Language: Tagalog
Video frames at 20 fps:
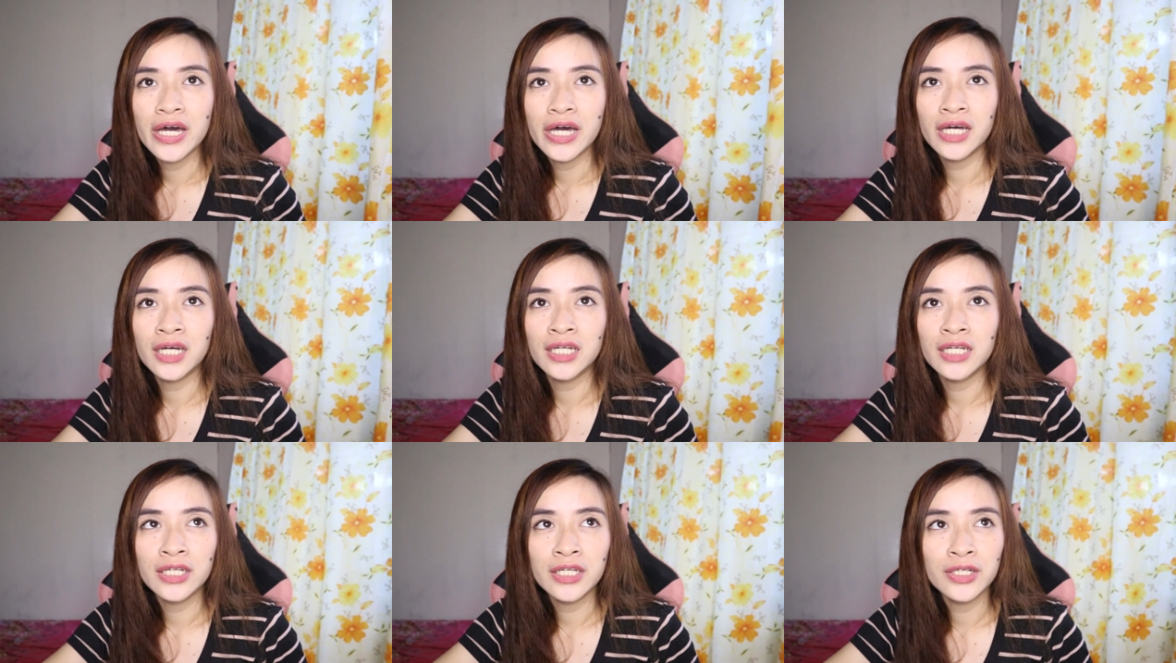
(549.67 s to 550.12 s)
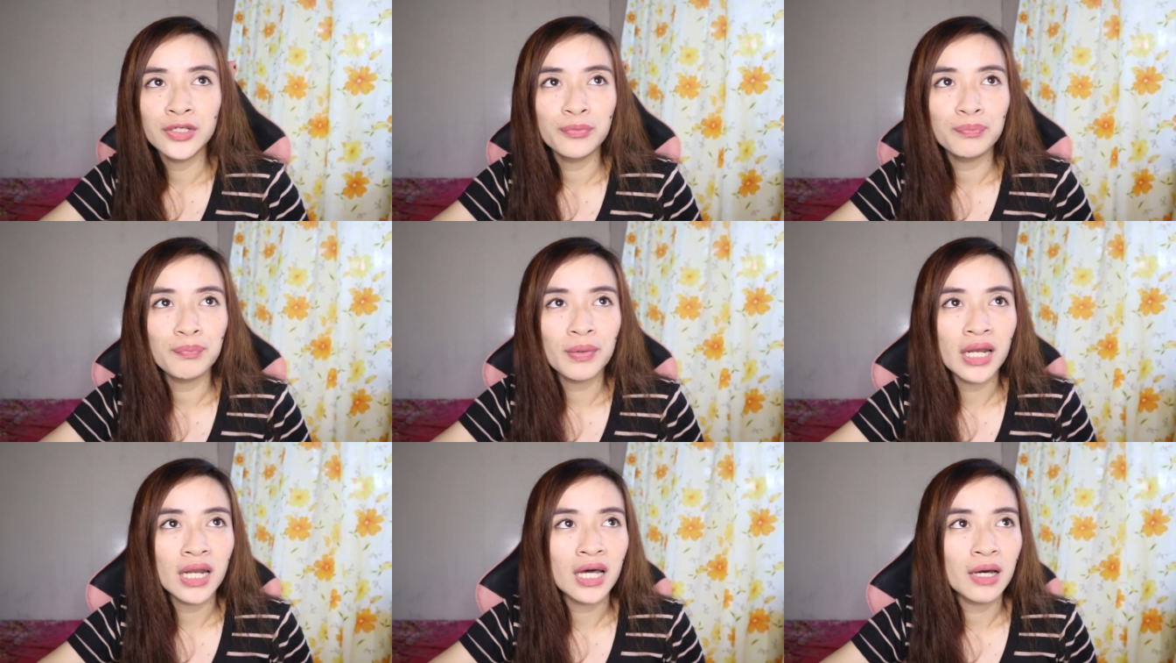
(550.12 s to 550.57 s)
And
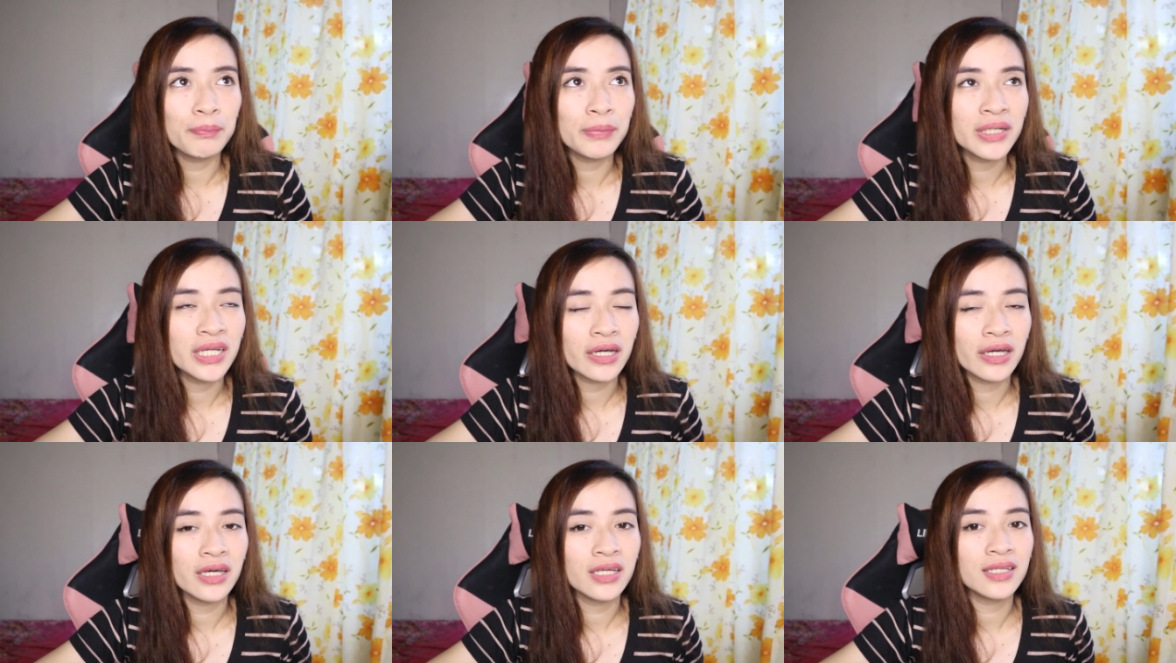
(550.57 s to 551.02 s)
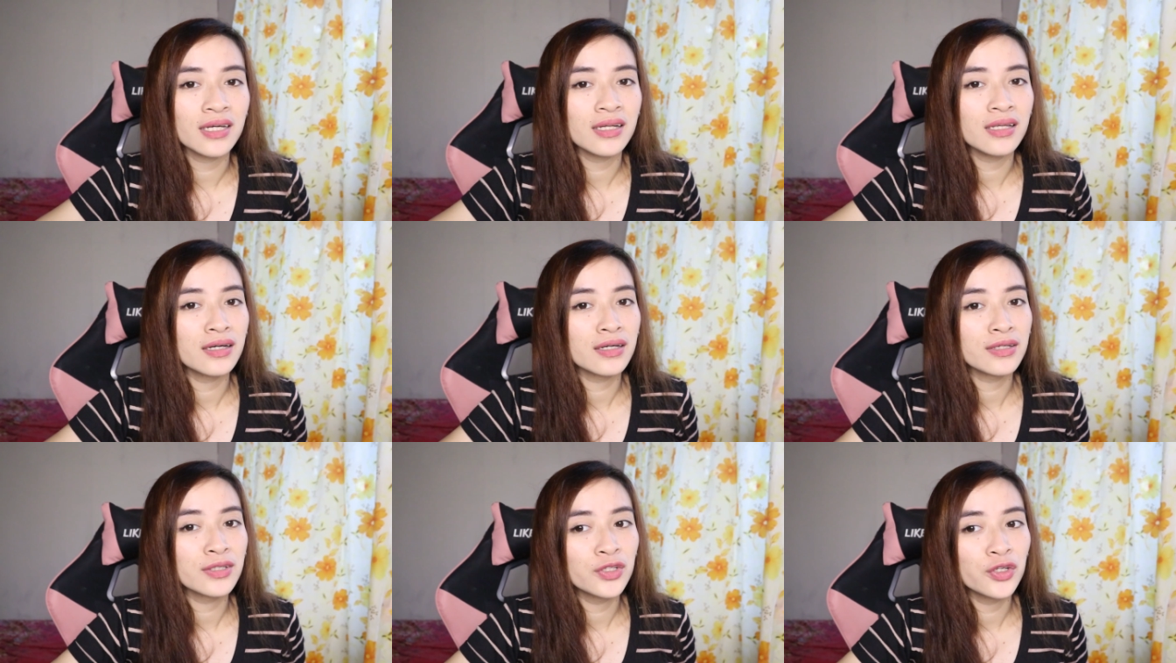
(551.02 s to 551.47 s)
yung pala pinakita
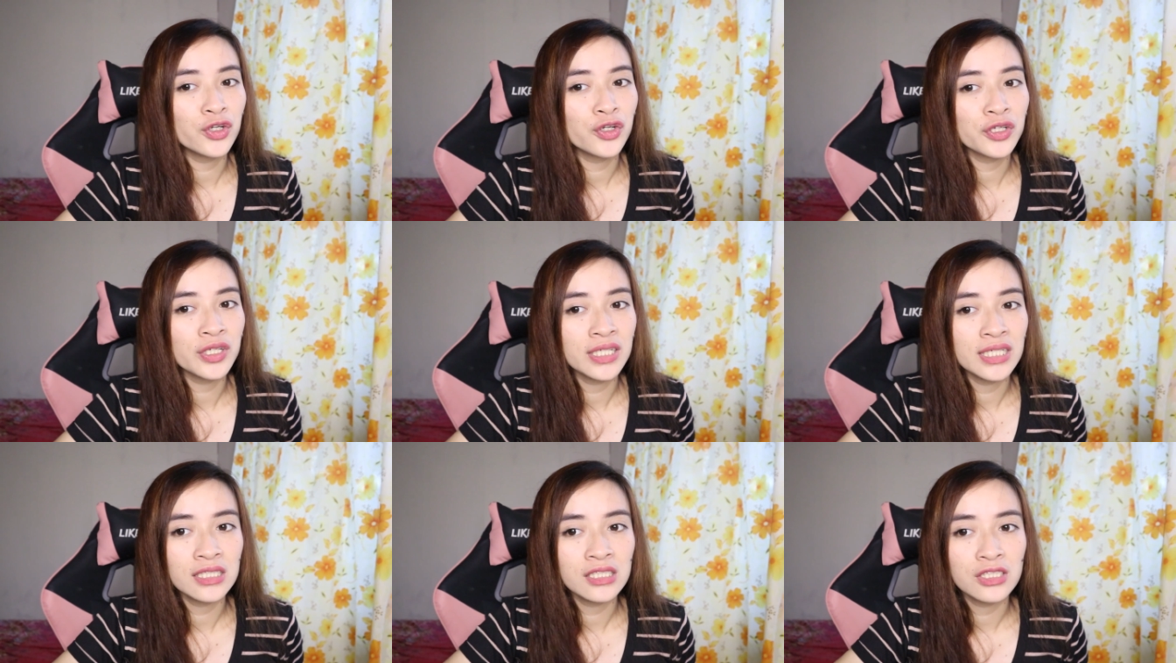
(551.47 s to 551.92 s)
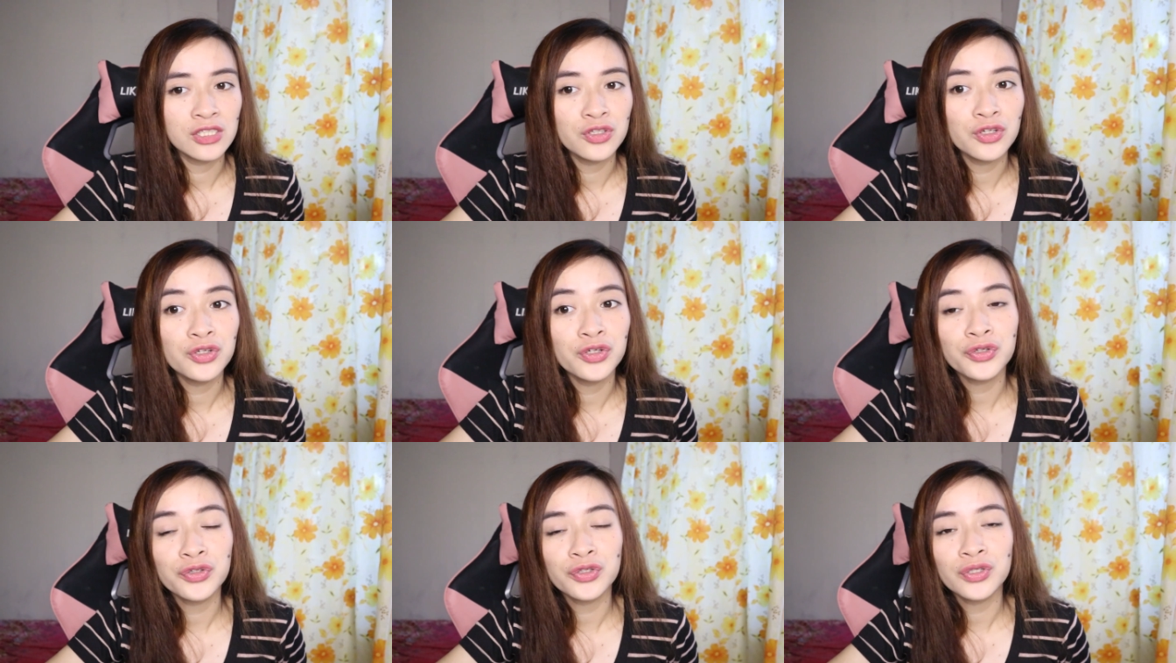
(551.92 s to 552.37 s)
lang doon is
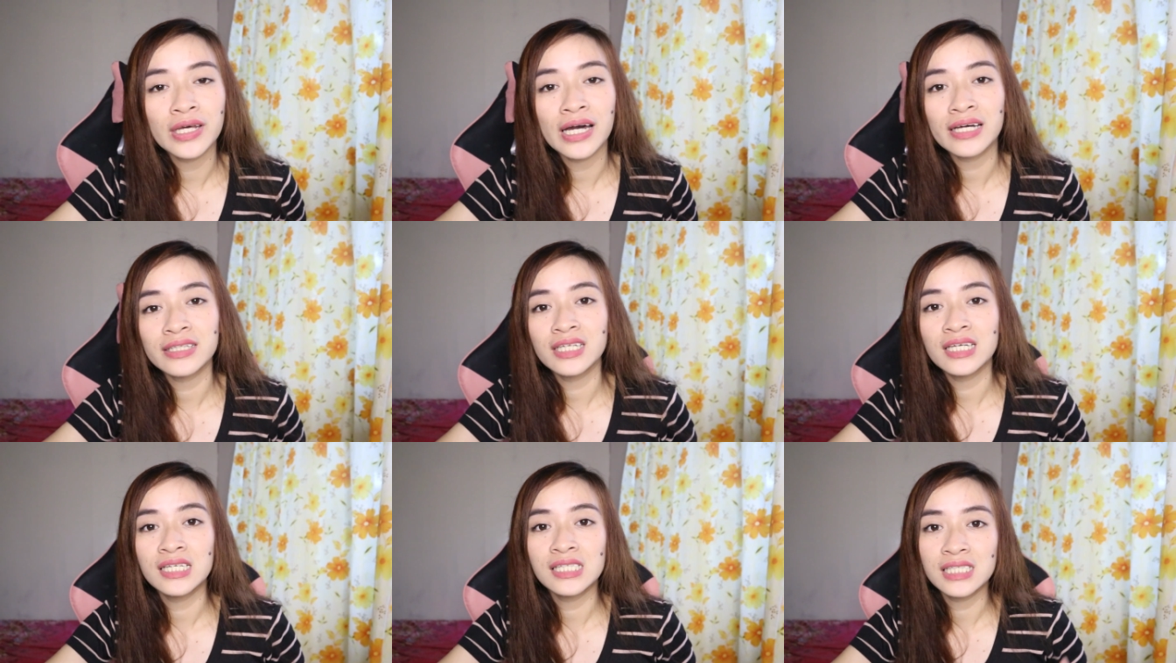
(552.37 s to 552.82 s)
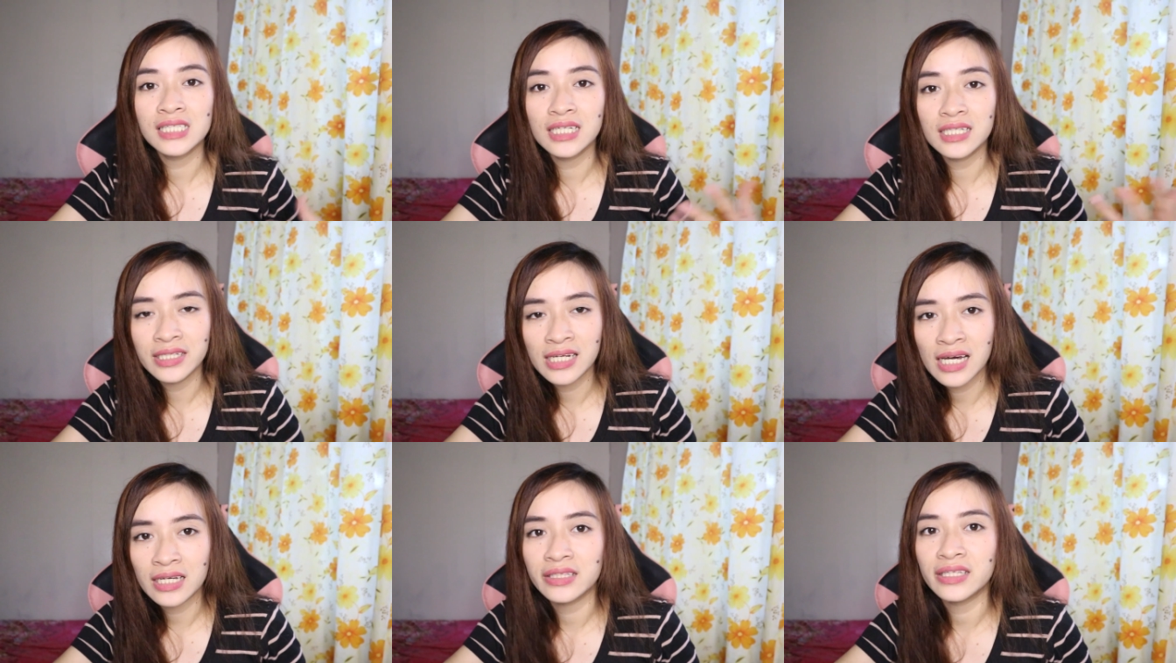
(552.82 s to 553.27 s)
yun dati, si,
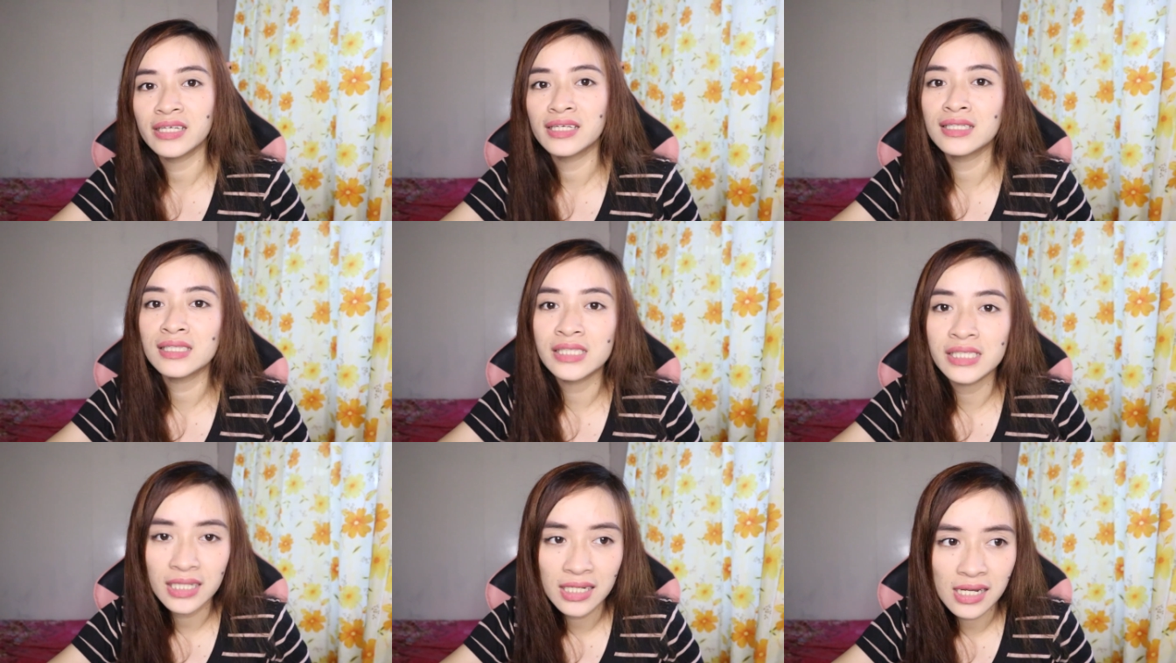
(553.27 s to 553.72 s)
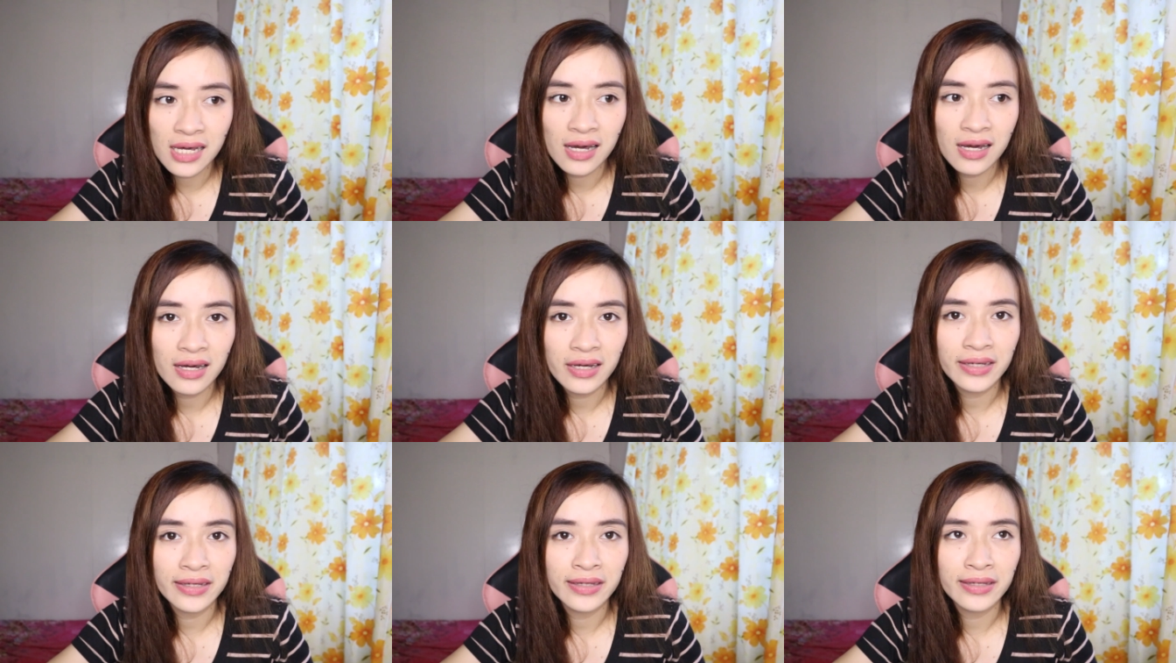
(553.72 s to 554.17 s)
dating
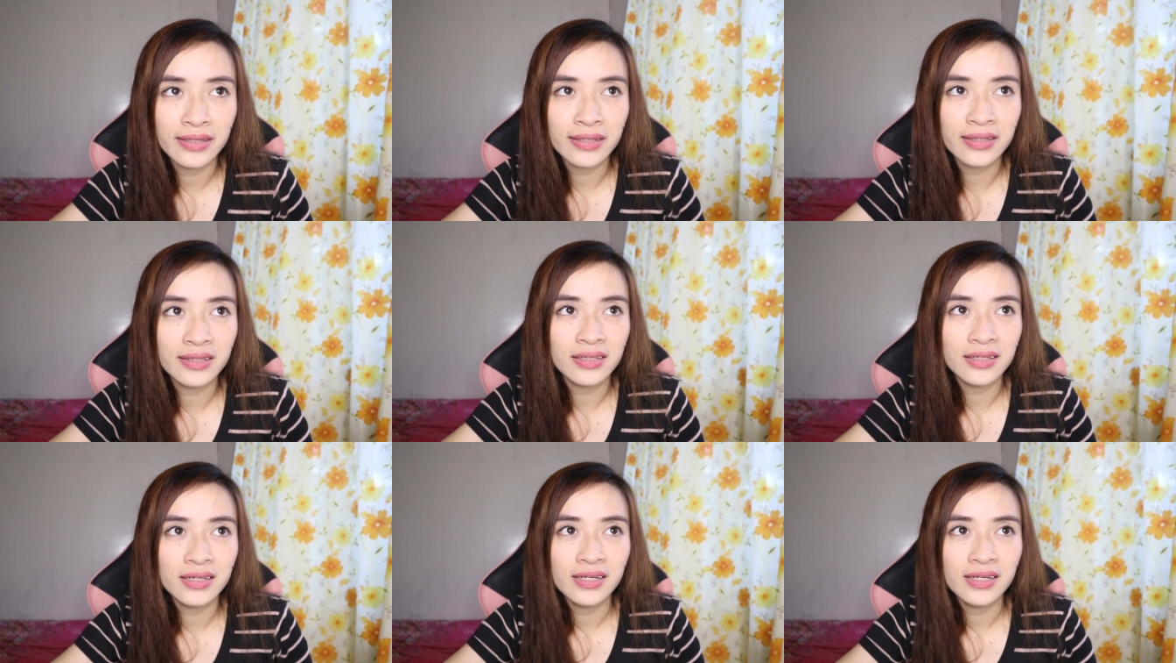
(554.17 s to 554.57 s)
sila and